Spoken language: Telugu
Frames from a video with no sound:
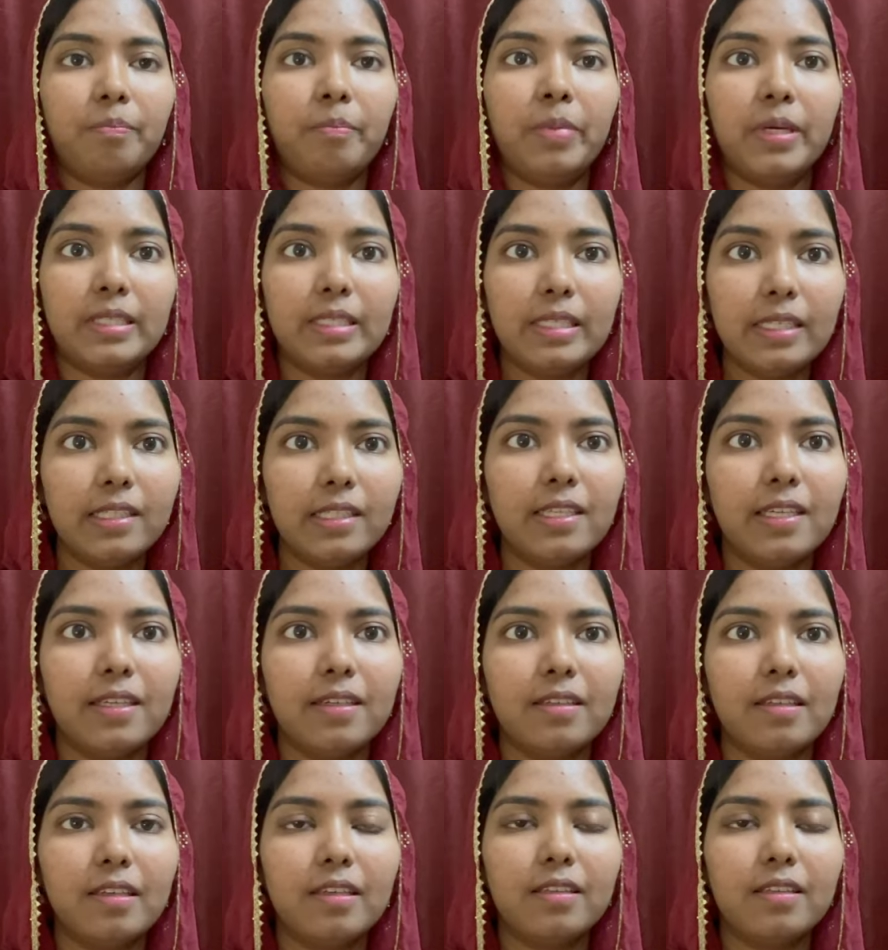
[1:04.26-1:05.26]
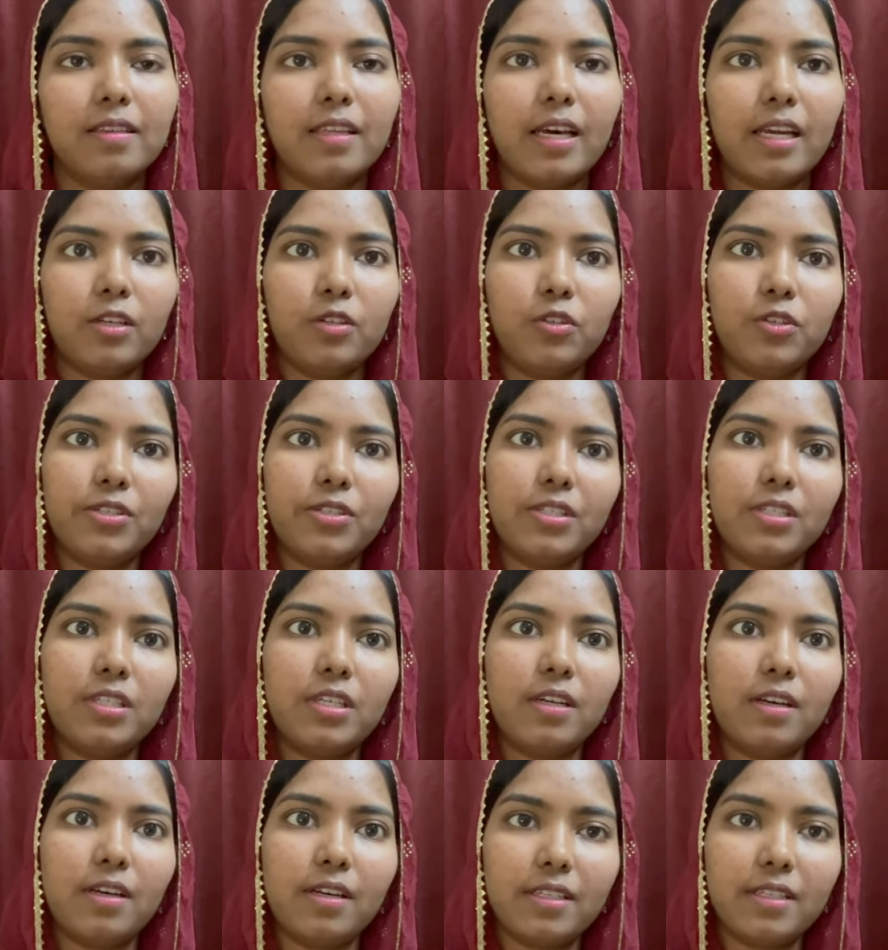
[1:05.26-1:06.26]
పెద్దది దాని
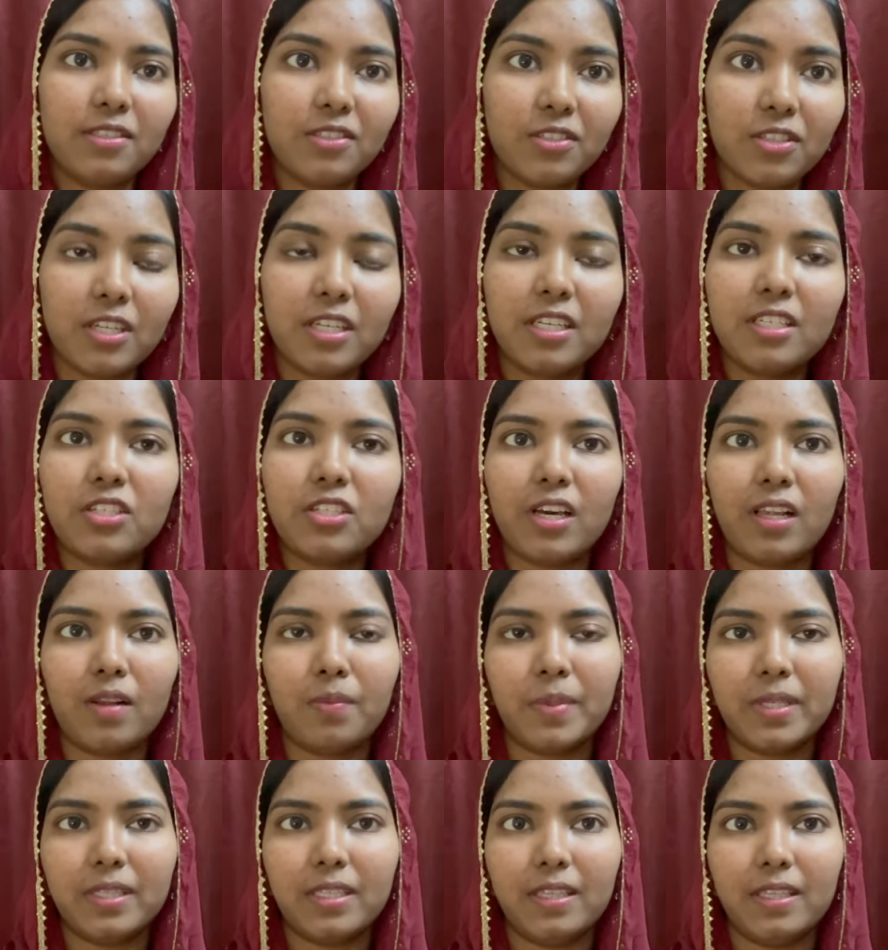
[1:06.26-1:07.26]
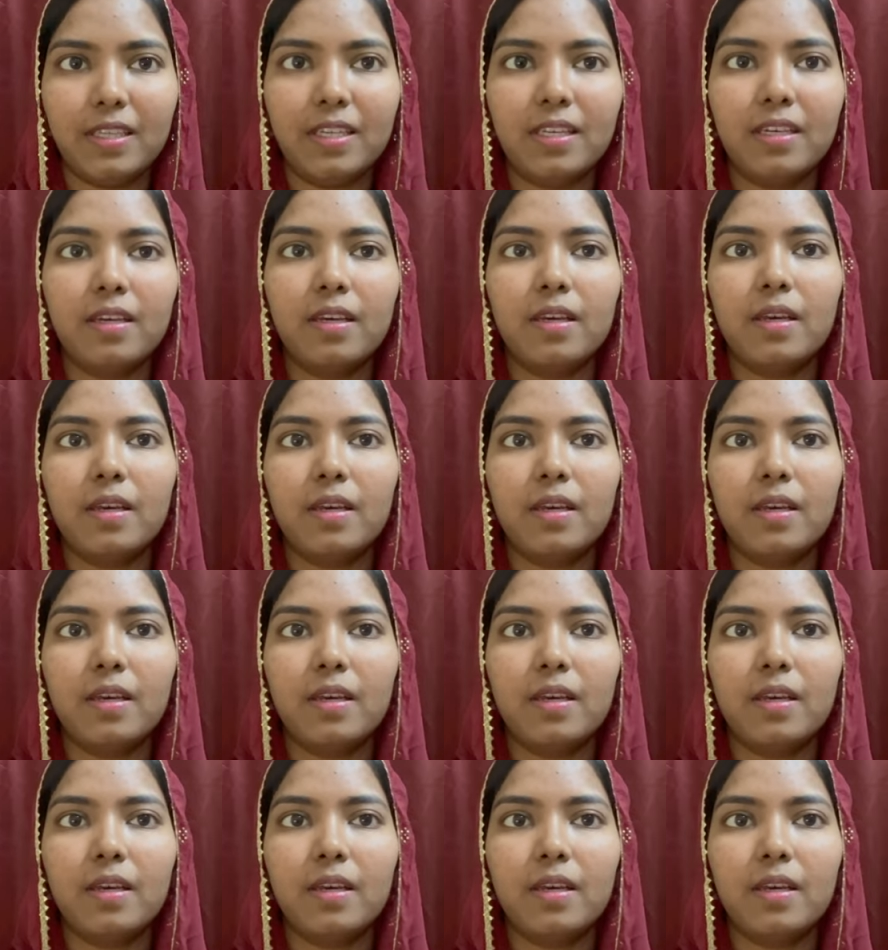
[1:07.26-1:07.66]
గురించి నా హిస్టరీ చాలా పెద్దది